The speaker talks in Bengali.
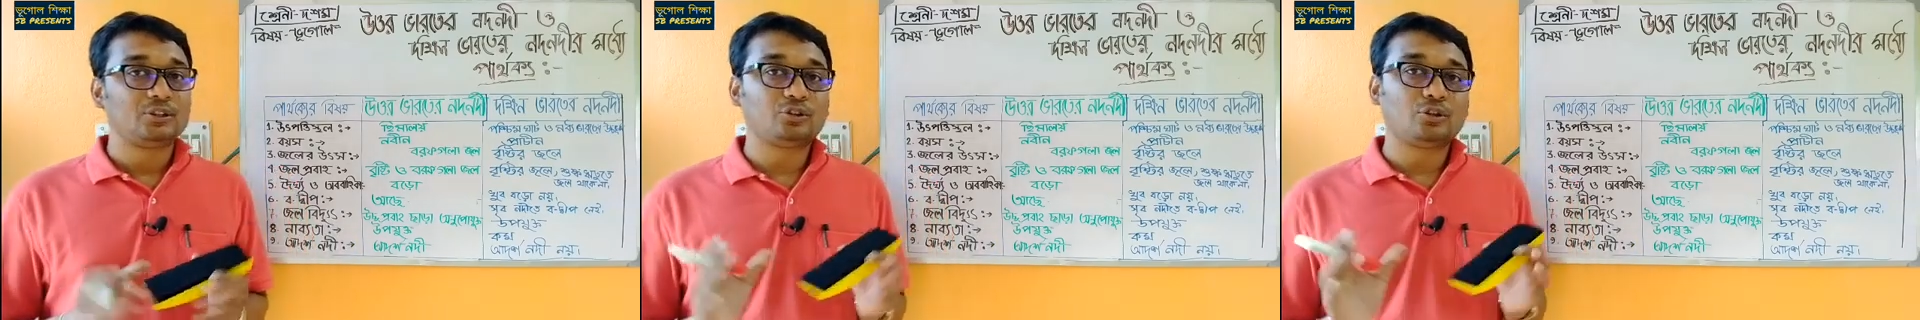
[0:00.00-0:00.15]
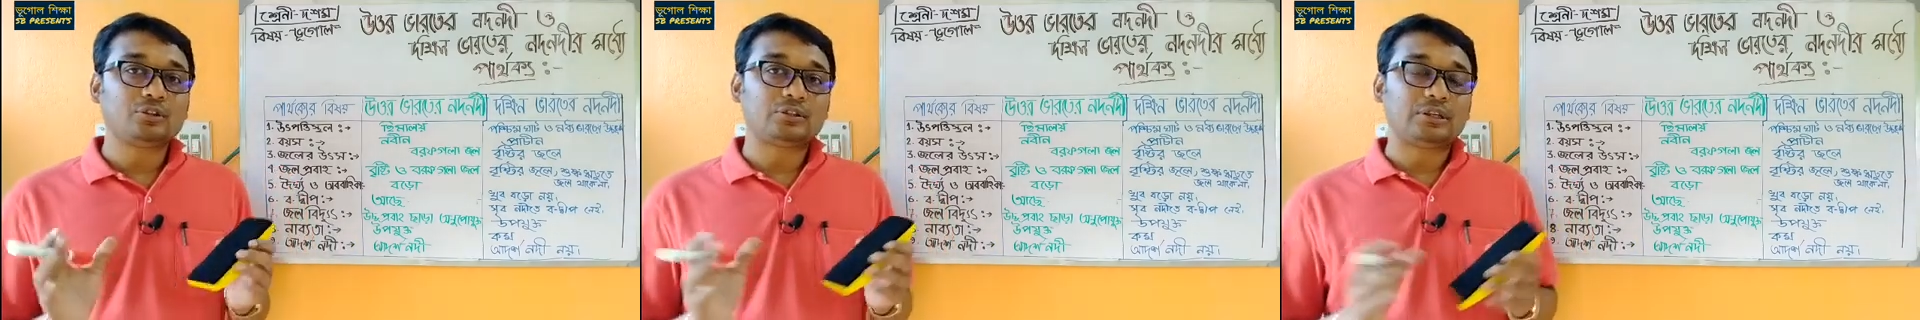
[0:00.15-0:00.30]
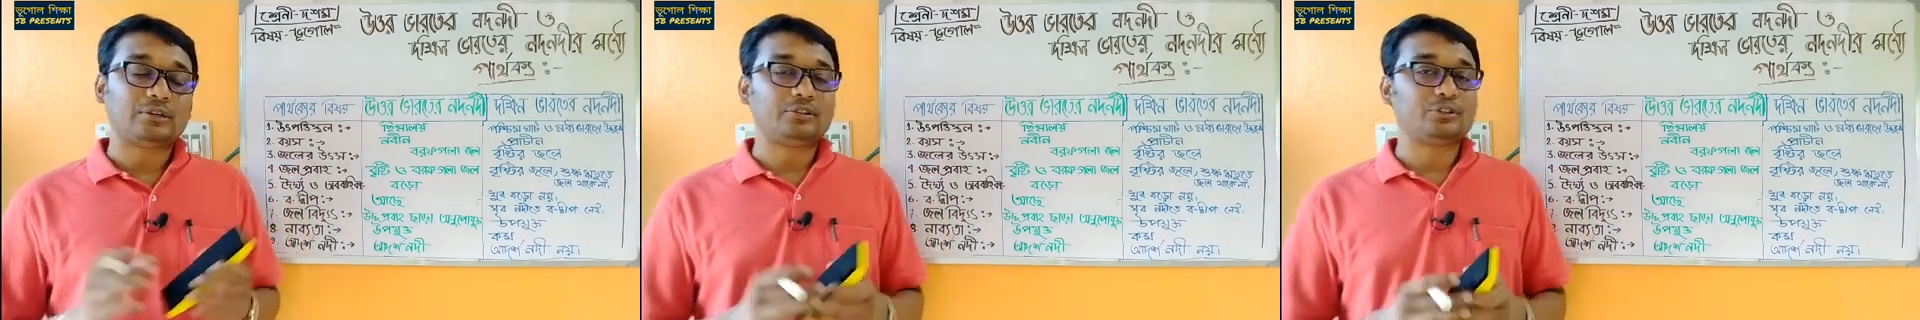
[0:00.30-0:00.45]

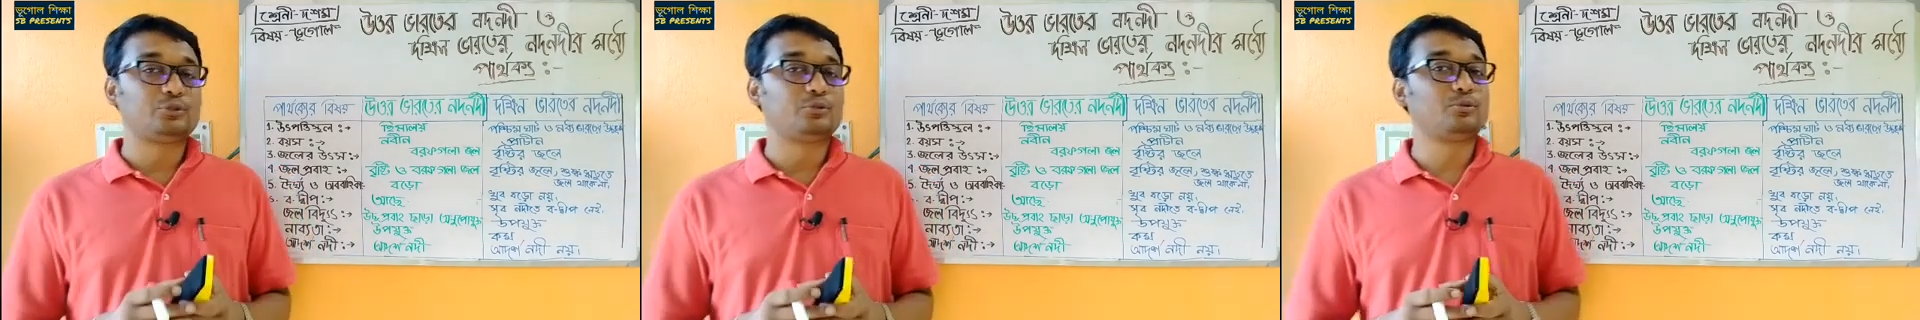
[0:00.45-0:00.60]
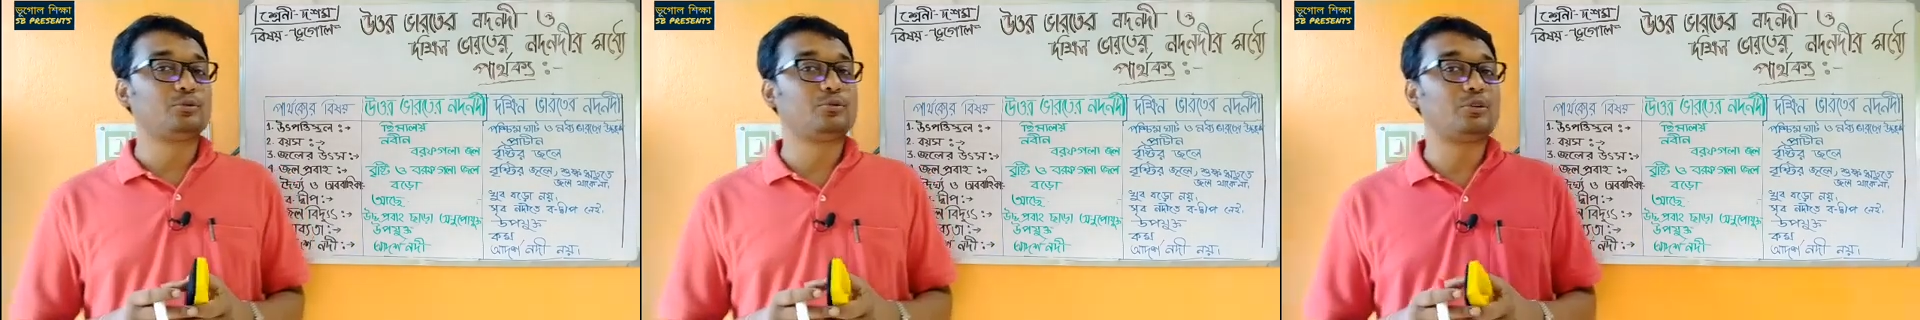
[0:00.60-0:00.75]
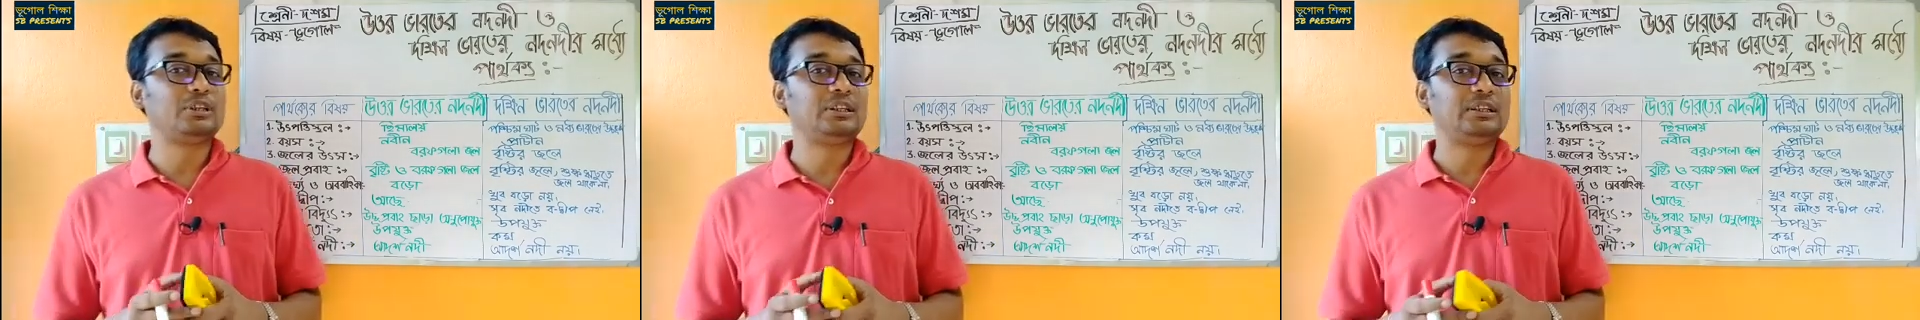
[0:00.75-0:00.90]
চলো তাহলে
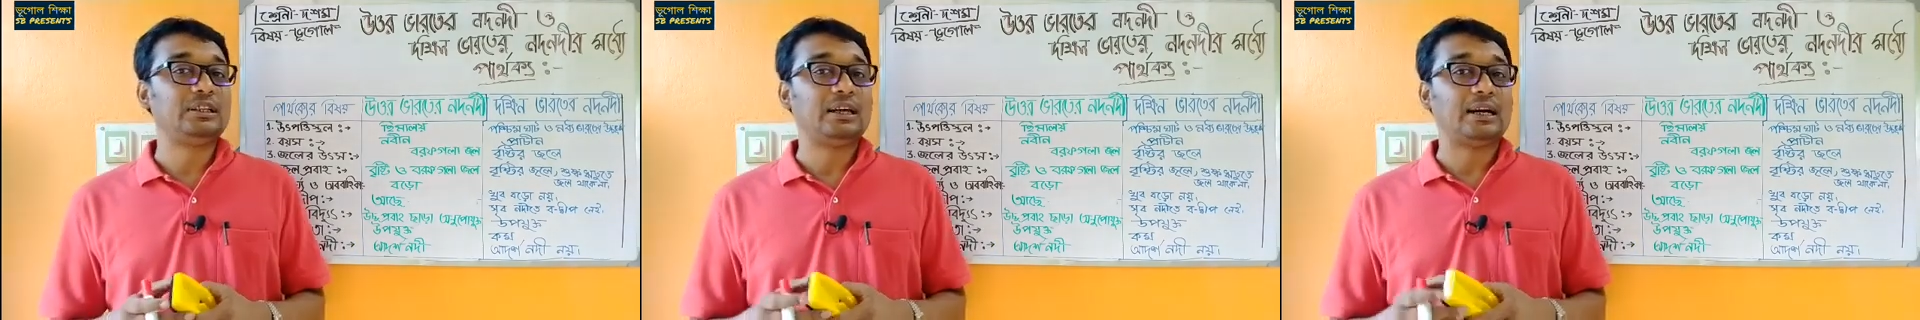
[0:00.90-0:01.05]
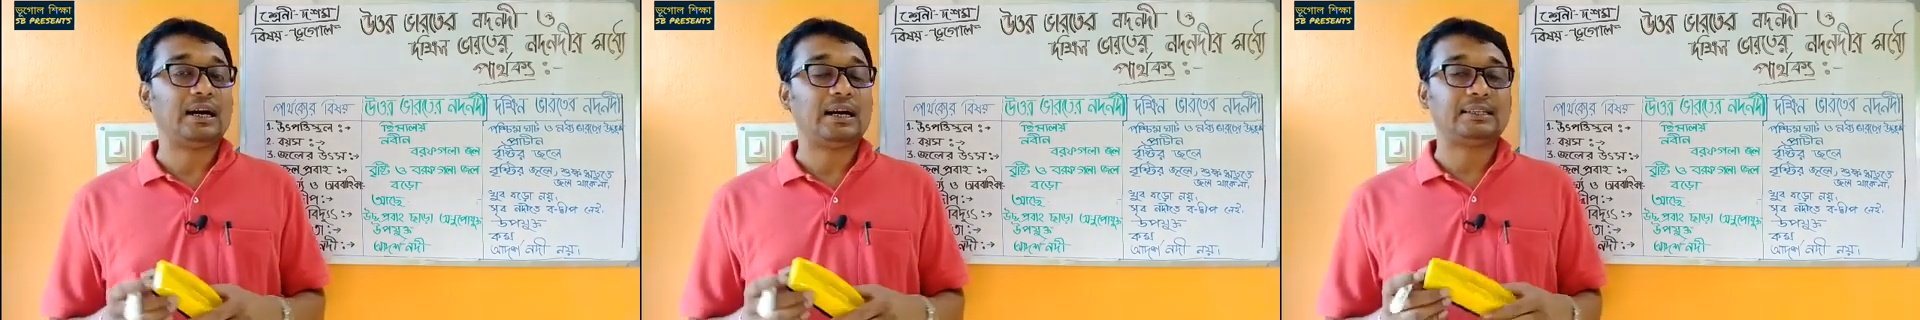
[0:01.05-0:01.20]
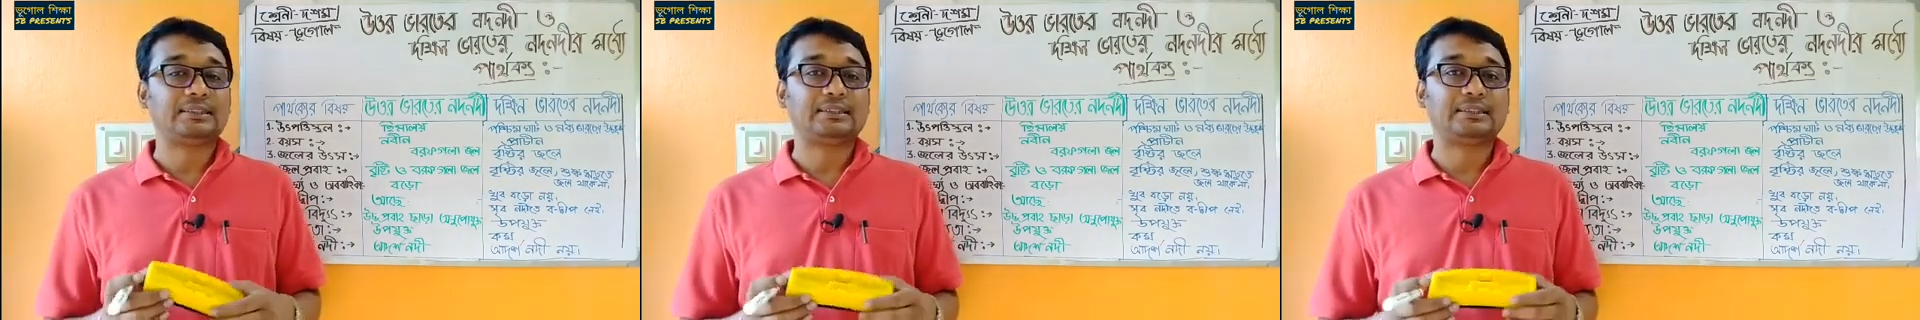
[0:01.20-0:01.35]
শুরু করি
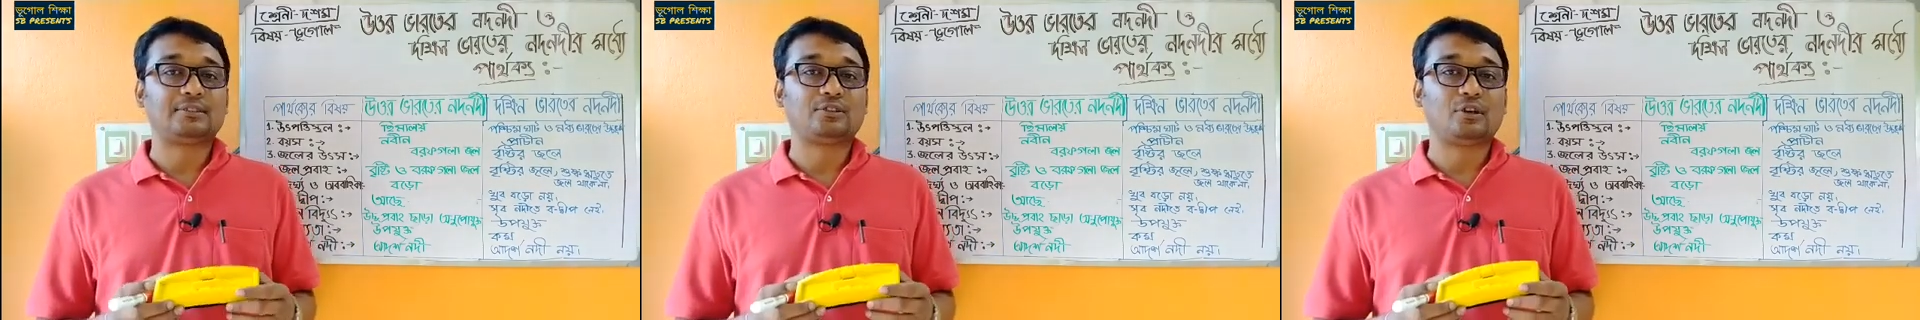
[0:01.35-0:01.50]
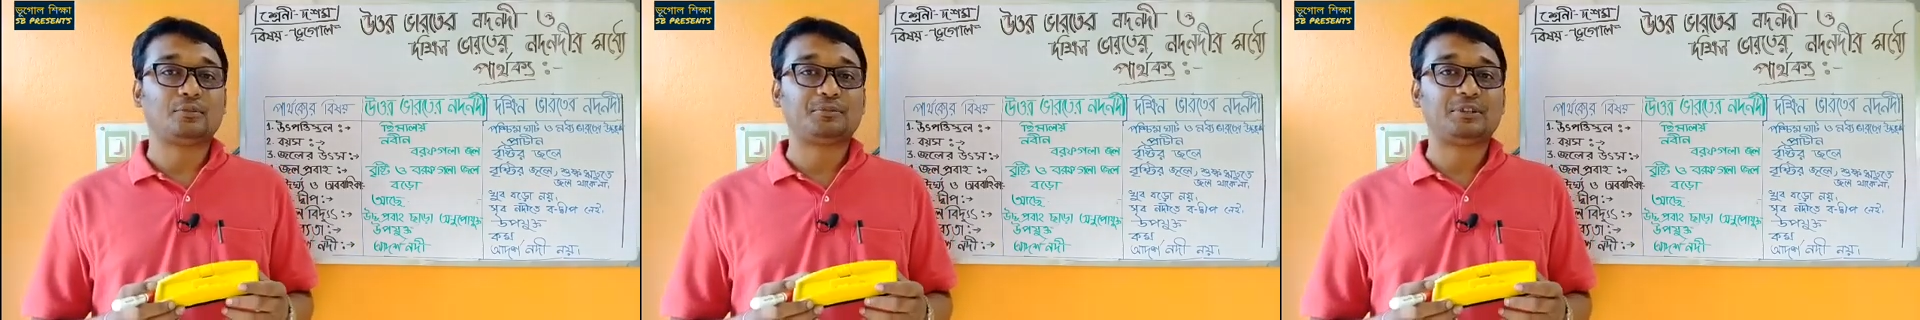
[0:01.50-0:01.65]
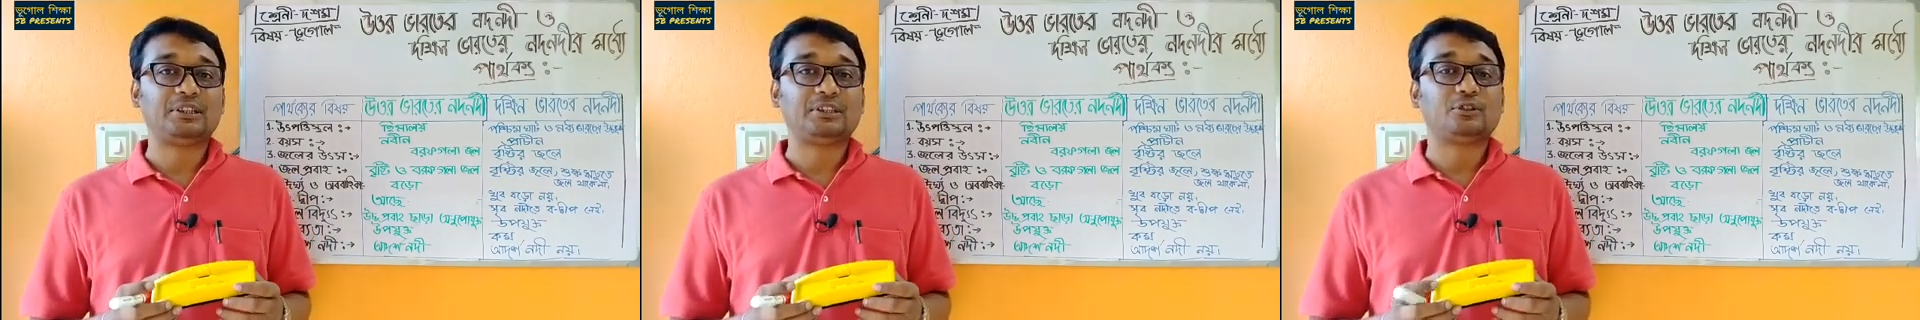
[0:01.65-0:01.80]
আজকের
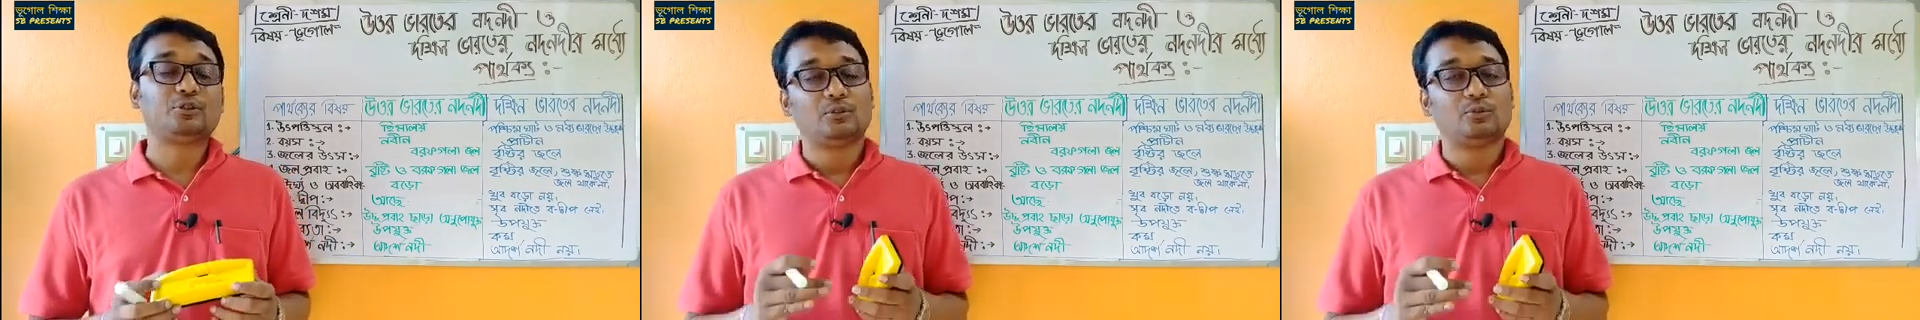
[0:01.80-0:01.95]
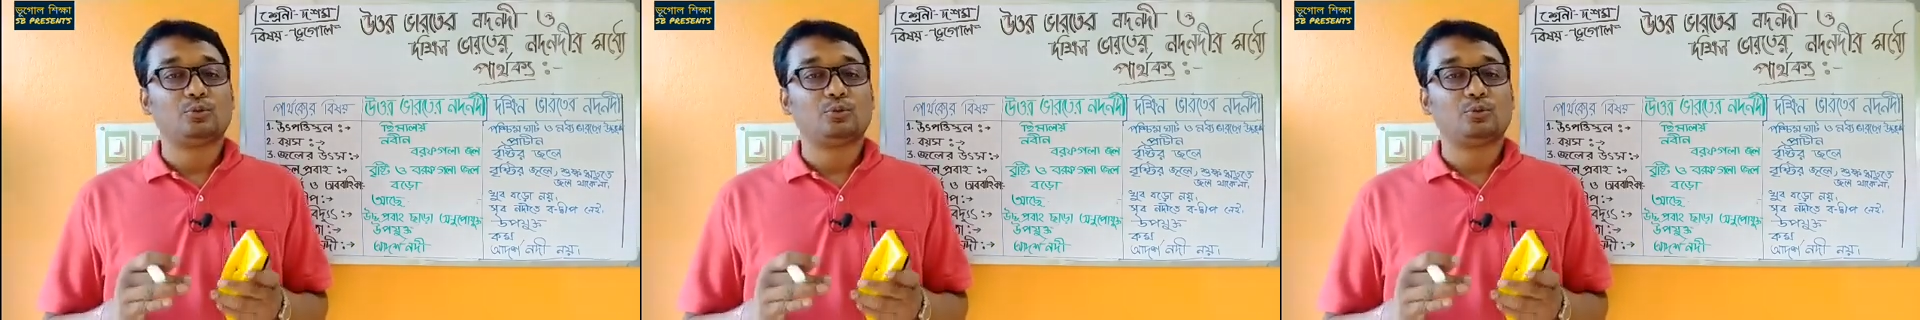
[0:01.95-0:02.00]
টপিক